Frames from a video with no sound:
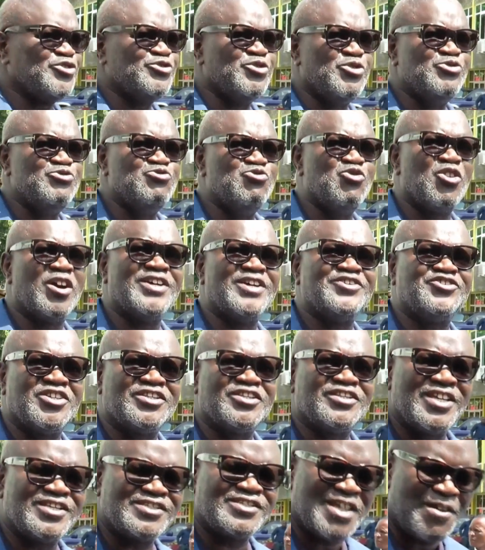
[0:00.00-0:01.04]
train de nous
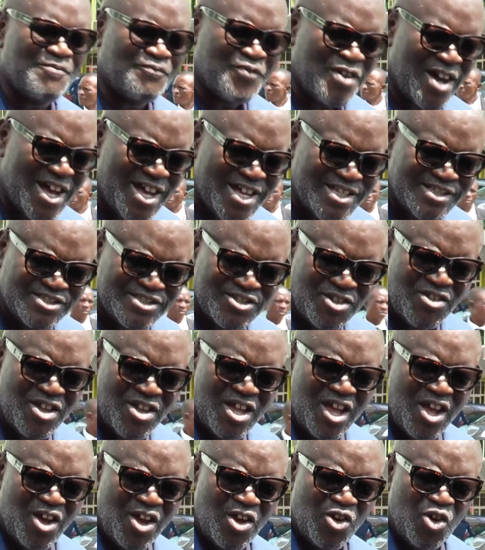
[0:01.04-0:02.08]
rejeter sa phrase
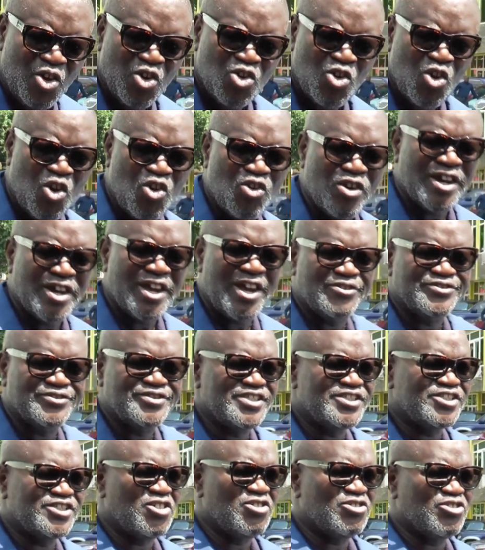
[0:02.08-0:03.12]
au Congrès
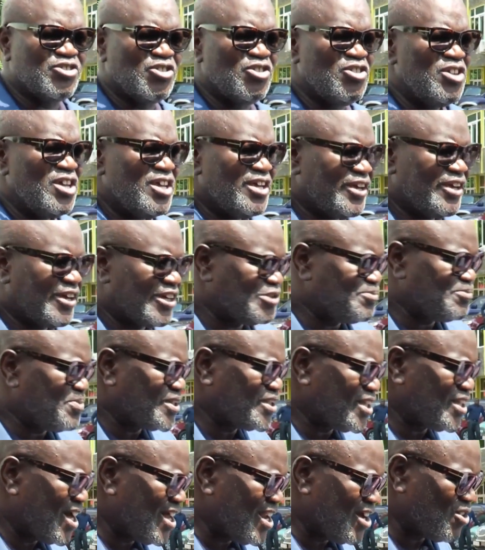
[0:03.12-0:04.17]
en disant qu'il
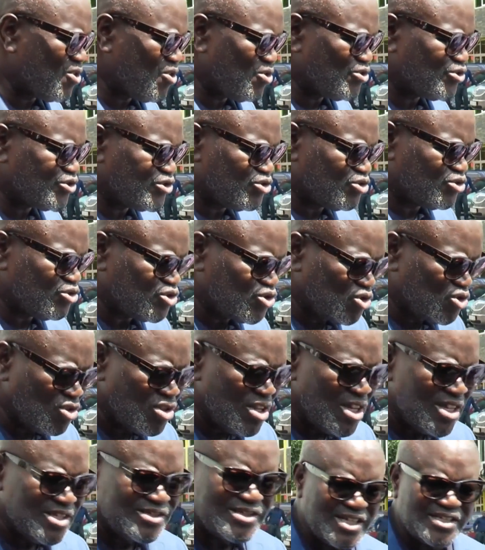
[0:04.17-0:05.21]
respectera la
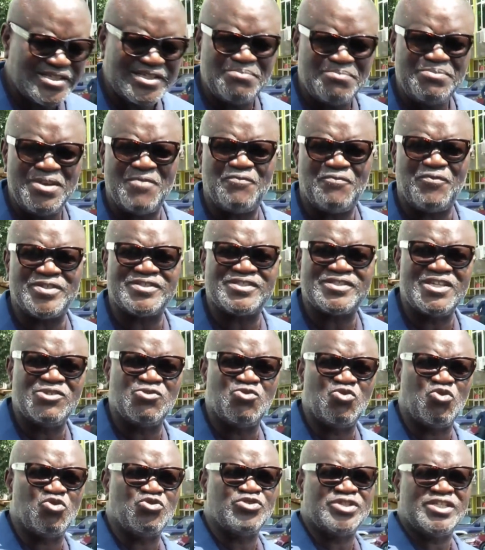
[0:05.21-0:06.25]
Constitution. Ça, c'est bien
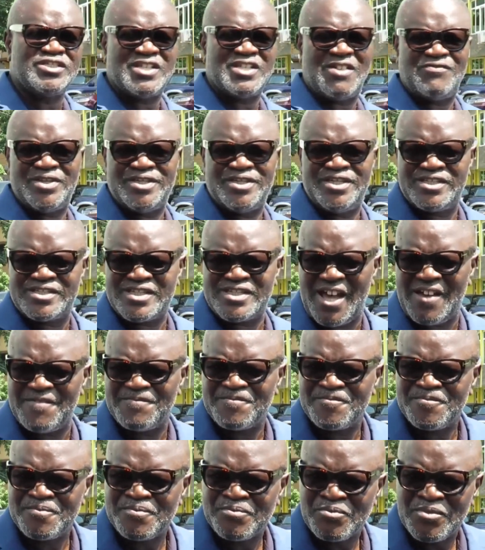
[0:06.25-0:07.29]
facile. Kourouzis avait dit
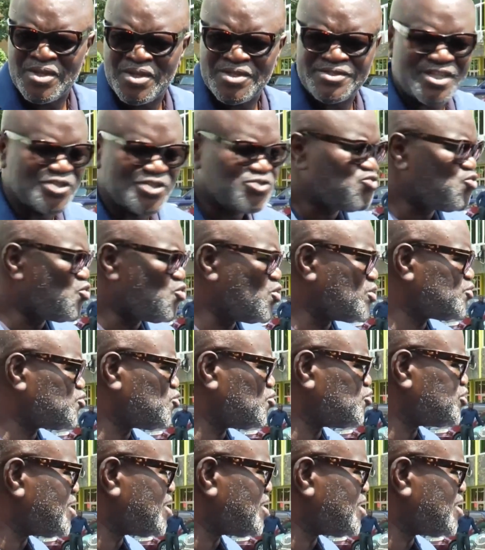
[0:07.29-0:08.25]
ça. Sassou Nguesso